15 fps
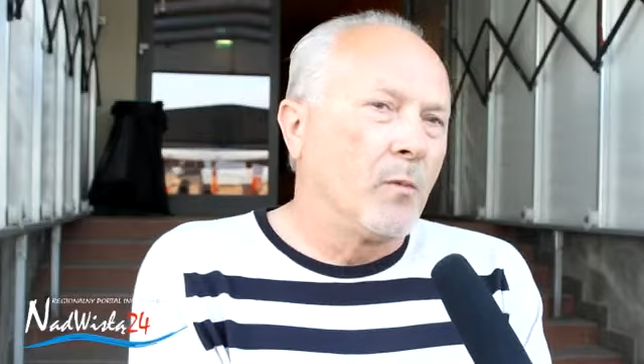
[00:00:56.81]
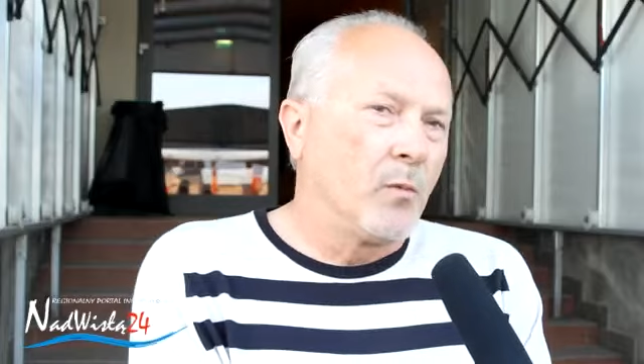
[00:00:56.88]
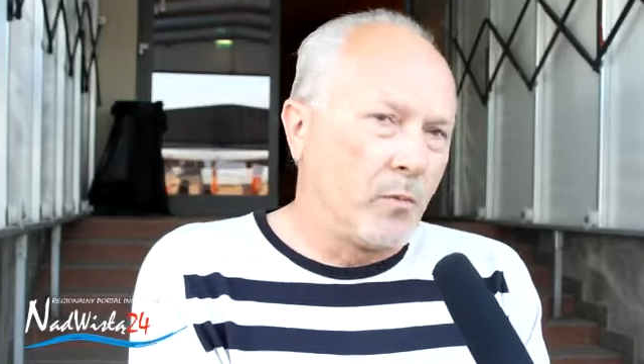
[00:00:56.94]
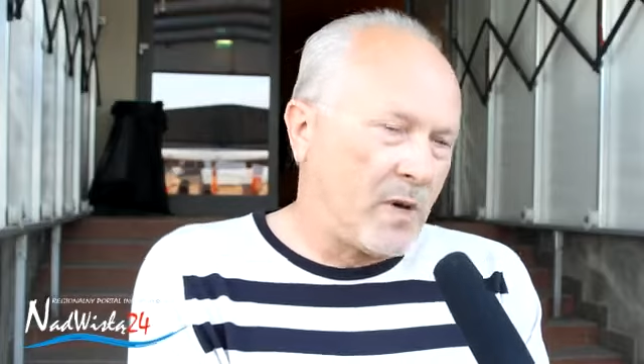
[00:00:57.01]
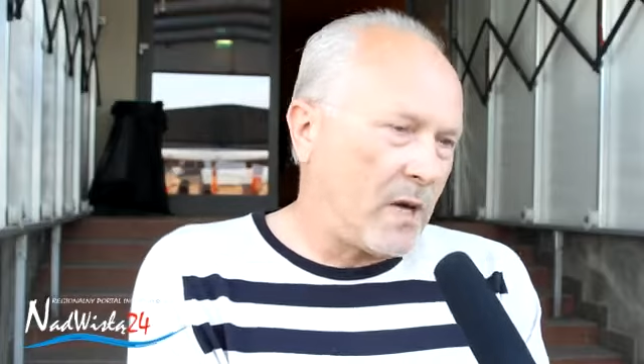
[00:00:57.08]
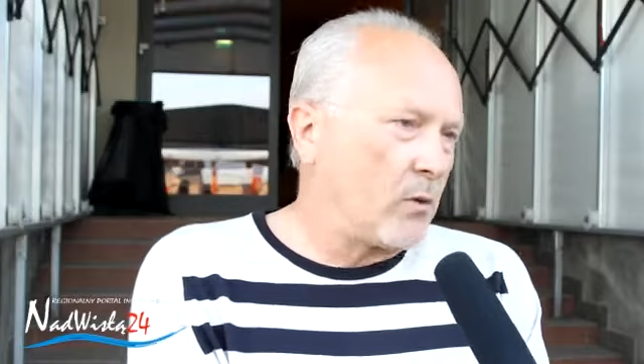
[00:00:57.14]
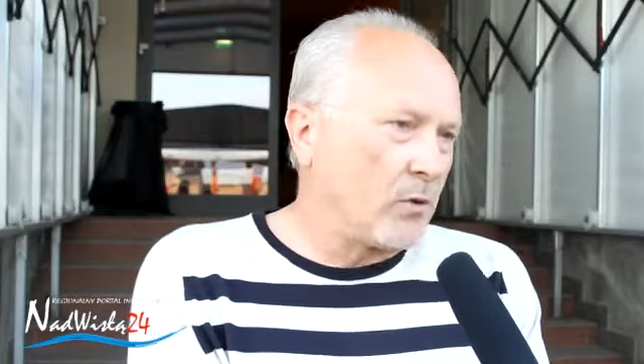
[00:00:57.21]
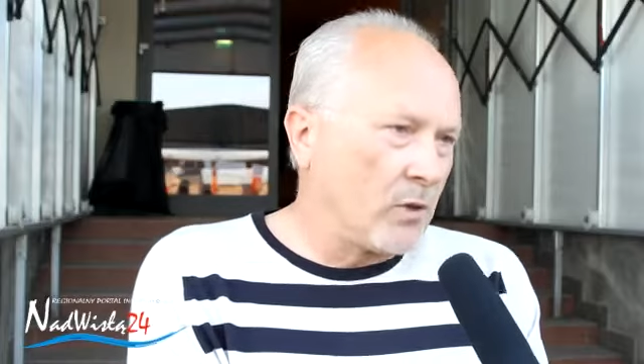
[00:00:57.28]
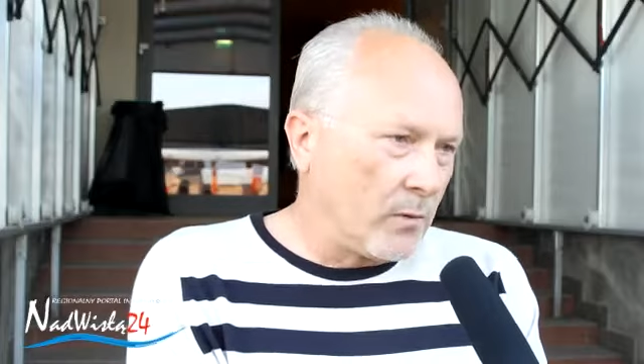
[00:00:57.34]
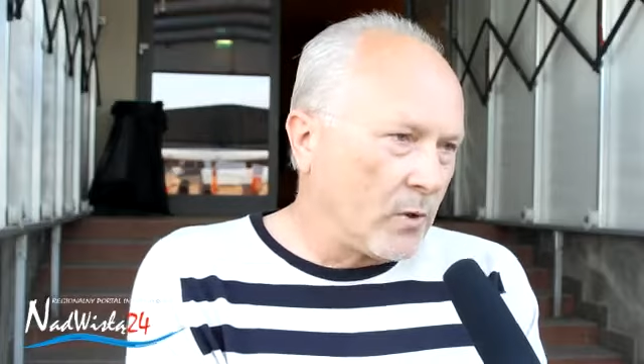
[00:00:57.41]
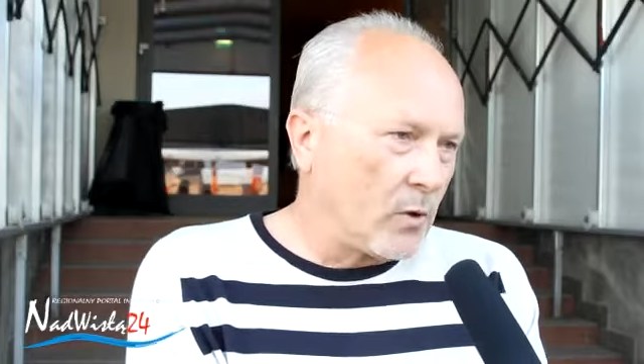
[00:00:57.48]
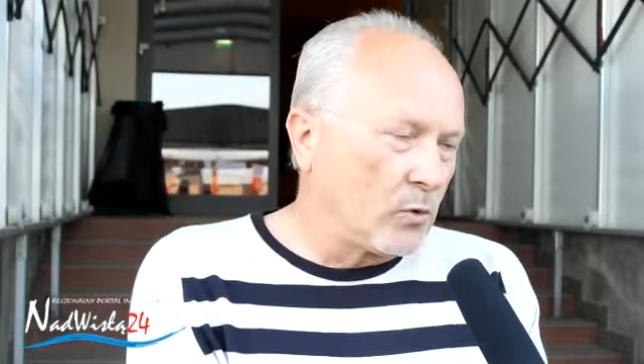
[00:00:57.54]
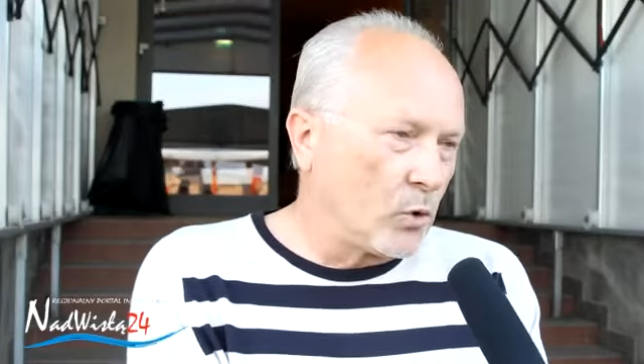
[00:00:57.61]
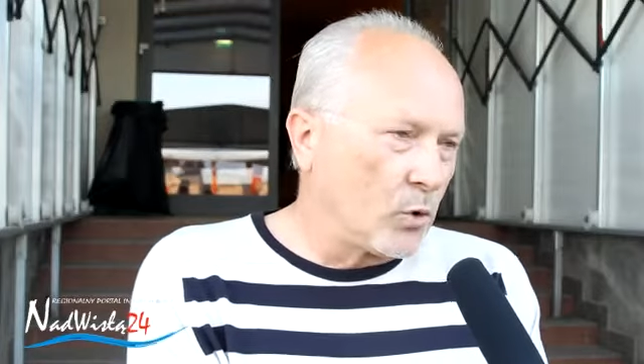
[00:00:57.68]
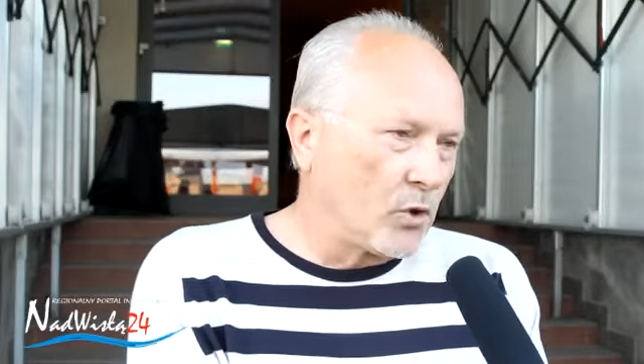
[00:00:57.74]
bo mają
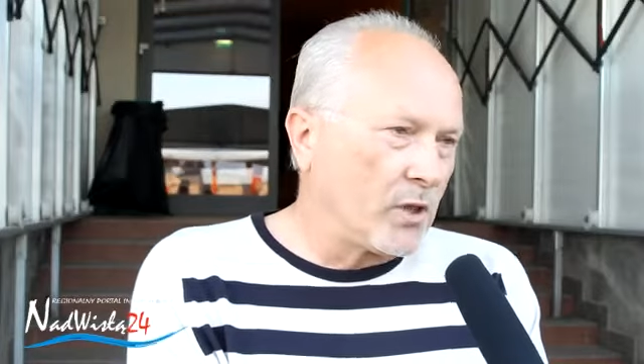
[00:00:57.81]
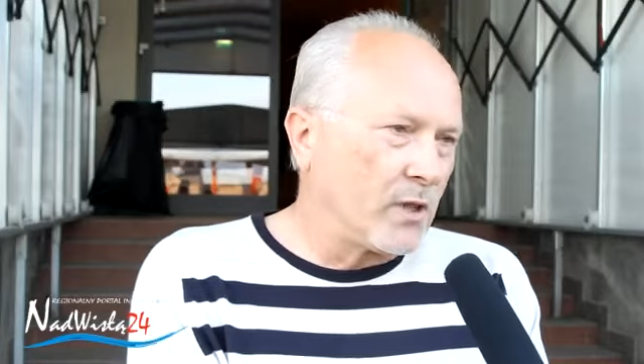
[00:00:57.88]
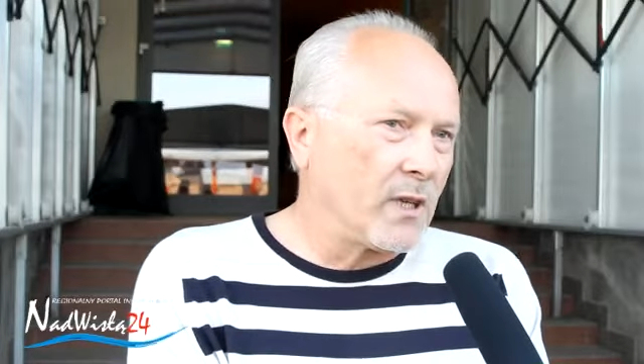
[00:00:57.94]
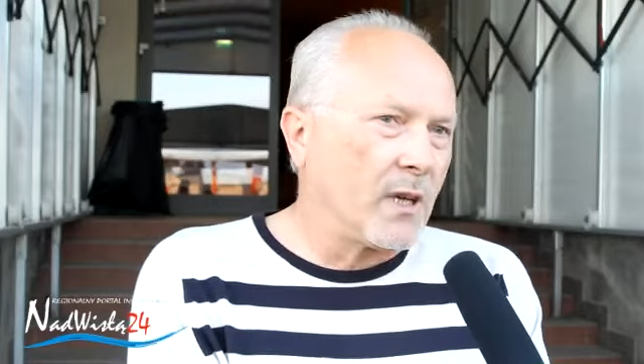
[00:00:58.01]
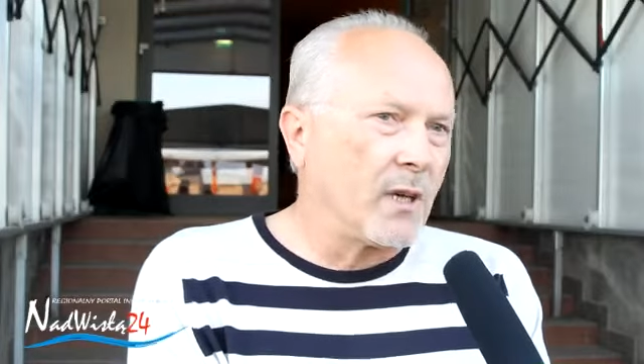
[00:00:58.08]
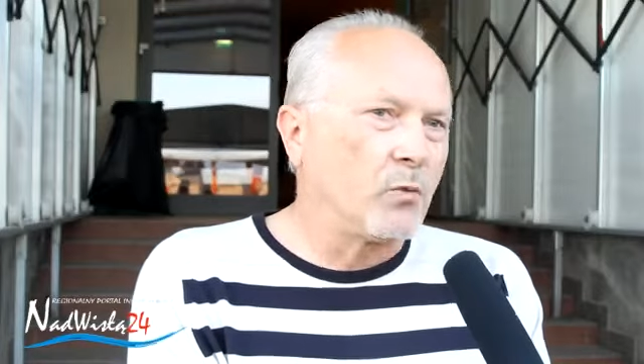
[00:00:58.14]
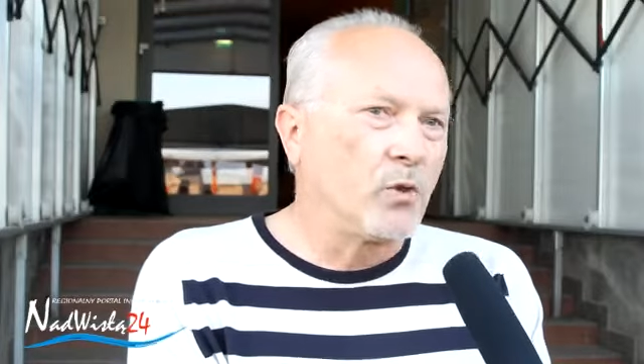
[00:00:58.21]
dobrą drużynę,